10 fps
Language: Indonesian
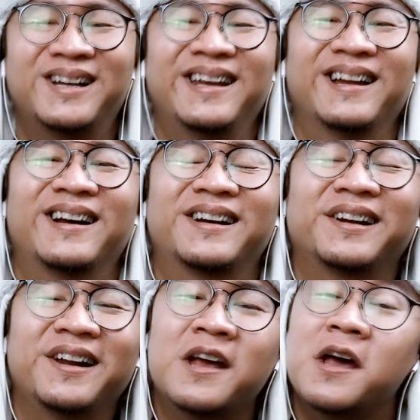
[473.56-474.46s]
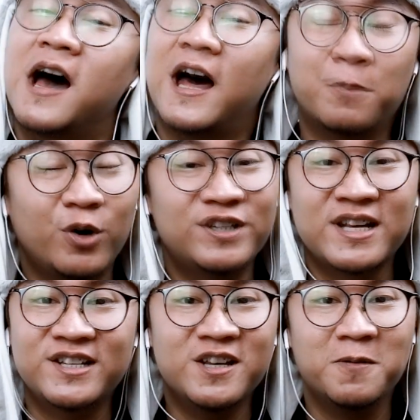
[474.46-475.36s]
gila, keren.
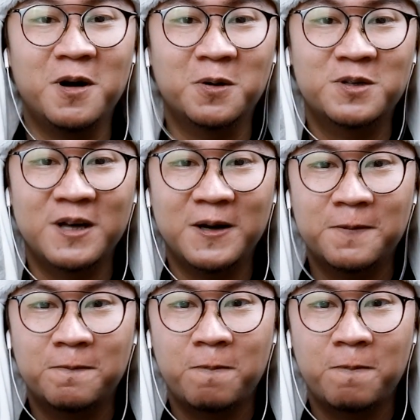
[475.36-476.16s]
Harmonisasinya bagus ya.